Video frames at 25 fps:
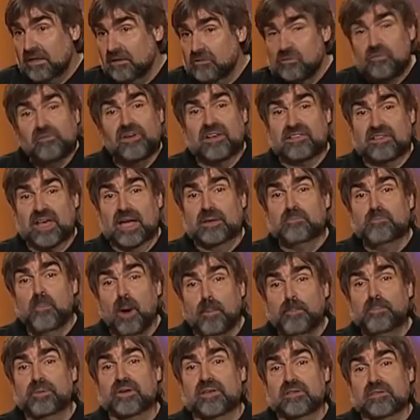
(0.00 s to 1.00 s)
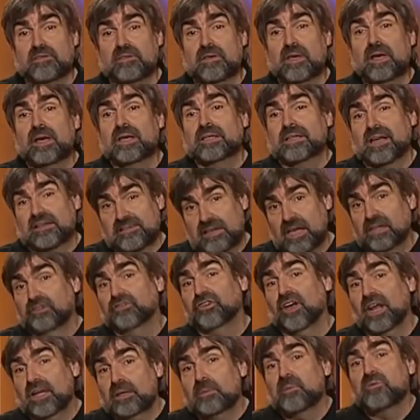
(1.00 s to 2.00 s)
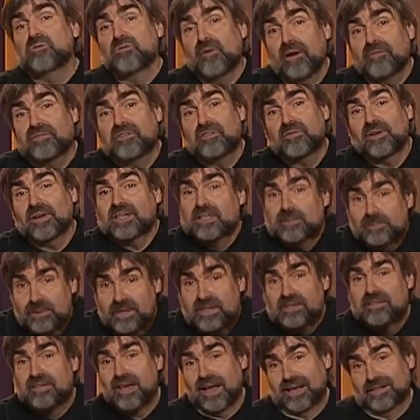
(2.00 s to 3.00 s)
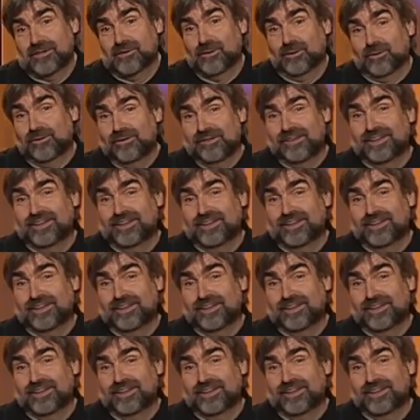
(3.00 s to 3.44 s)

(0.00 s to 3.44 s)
ist und was ein Mob ist, das entscheidet im Zweifelsfall die Bildzeitung.